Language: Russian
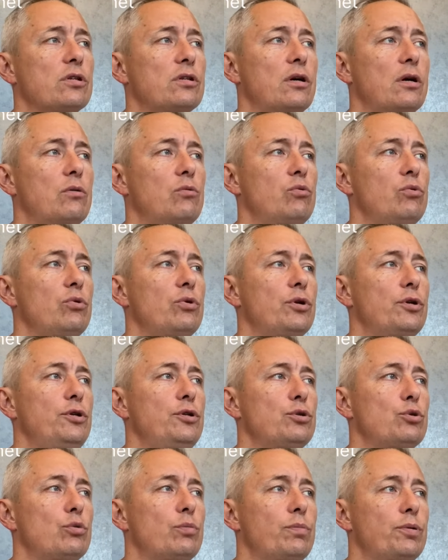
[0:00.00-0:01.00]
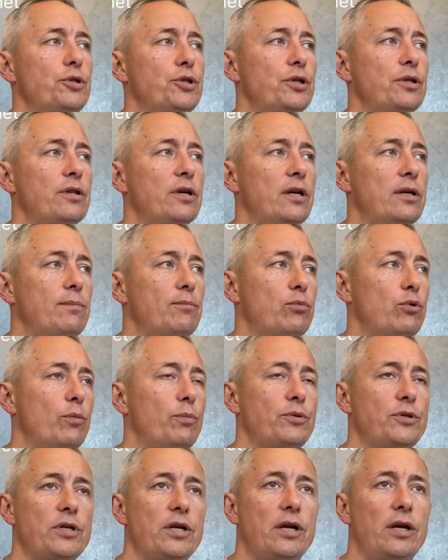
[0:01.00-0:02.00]
а какую книжку почитать по
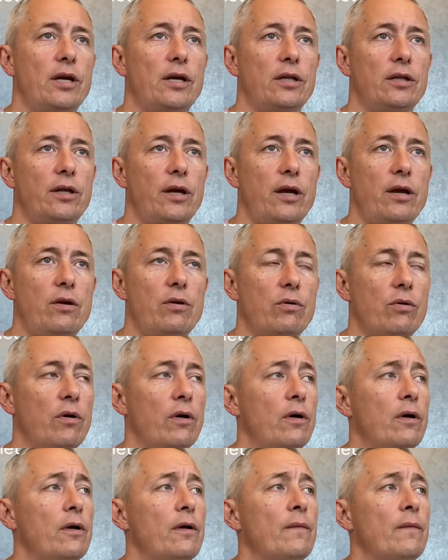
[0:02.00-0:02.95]
психиатрию,